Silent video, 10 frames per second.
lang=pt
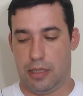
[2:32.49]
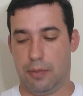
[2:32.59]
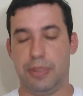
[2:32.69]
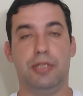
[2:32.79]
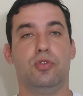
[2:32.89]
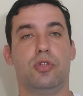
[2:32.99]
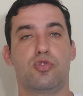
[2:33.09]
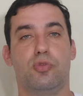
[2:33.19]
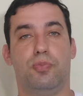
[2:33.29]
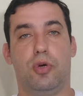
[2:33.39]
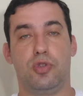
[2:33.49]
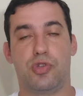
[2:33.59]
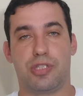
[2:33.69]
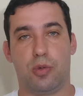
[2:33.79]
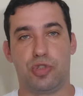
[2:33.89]
Abrindo nosso
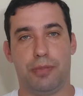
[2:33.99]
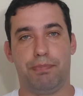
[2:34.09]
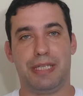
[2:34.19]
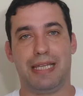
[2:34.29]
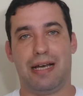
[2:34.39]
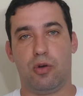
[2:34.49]
pódio está o GP da